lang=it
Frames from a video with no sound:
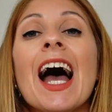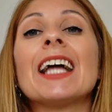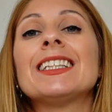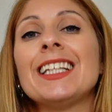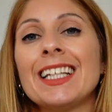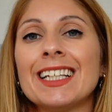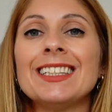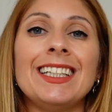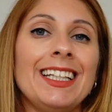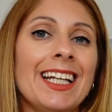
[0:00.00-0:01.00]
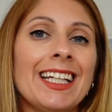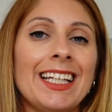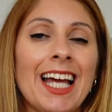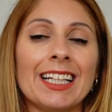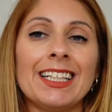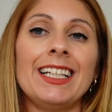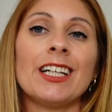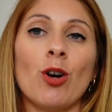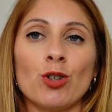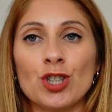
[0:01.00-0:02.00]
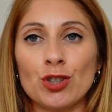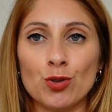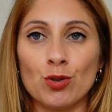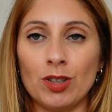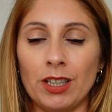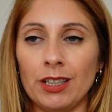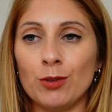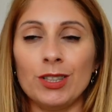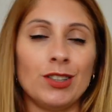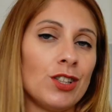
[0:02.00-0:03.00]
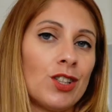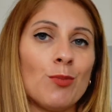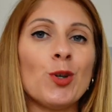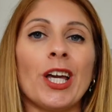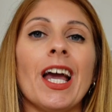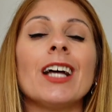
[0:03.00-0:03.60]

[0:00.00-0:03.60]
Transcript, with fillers: ad ingrandire chi ha delle cosce sottili quindi diciamo che